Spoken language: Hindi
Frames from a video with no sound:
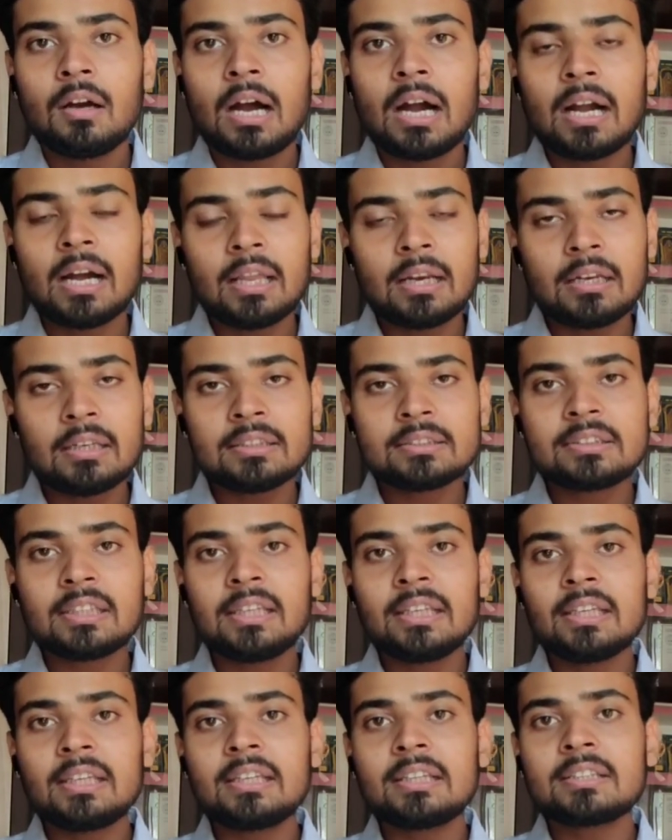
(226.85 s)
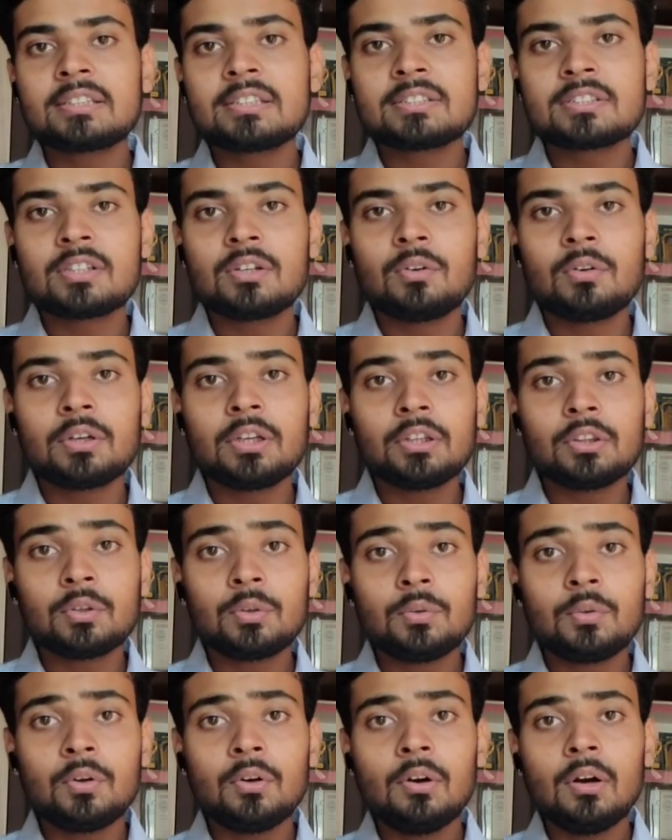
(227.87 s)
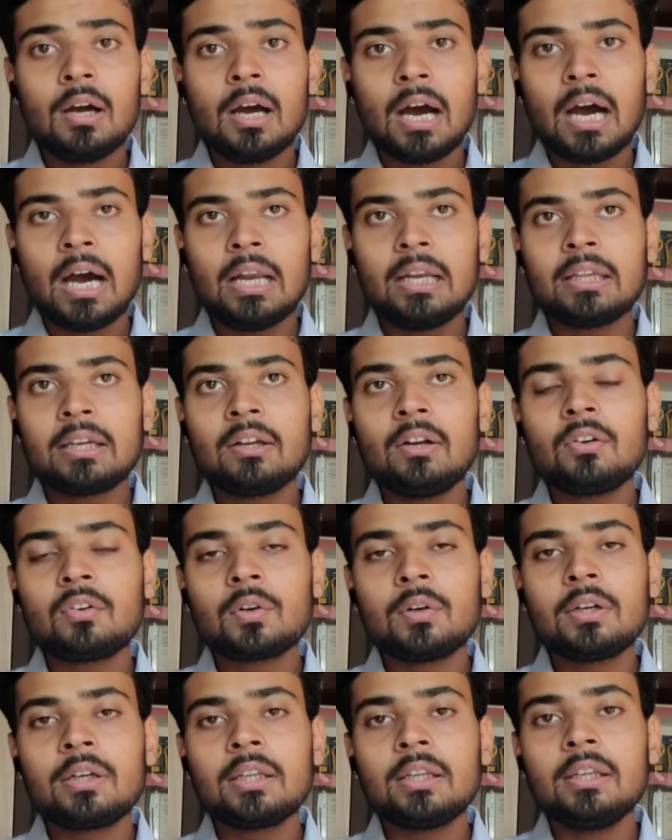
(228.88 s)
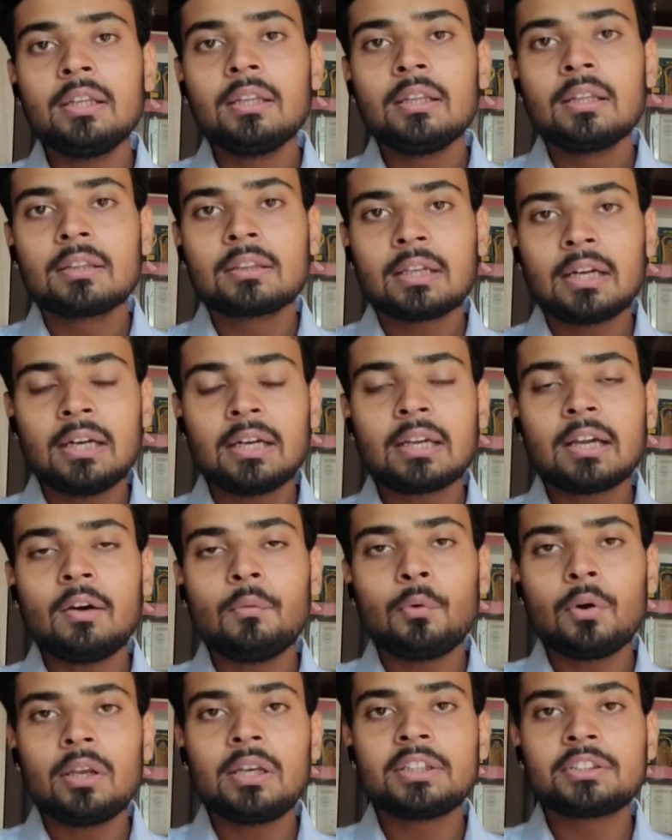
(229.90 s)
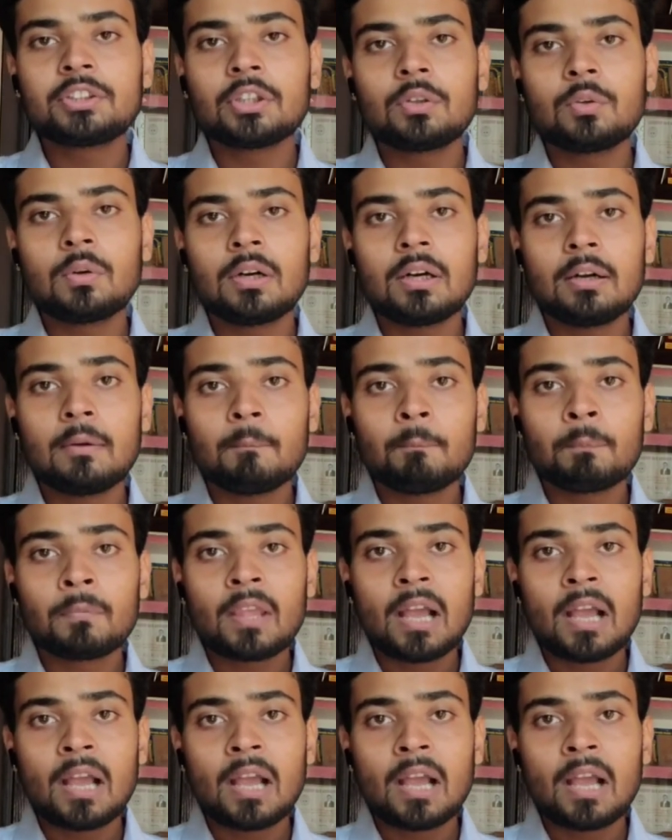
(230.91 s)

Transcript: अगर इस तरीके की चीज़ें होंगी तो वो आर्टिकल ट्वेंटी थर्ड का वॉयलेशन होगा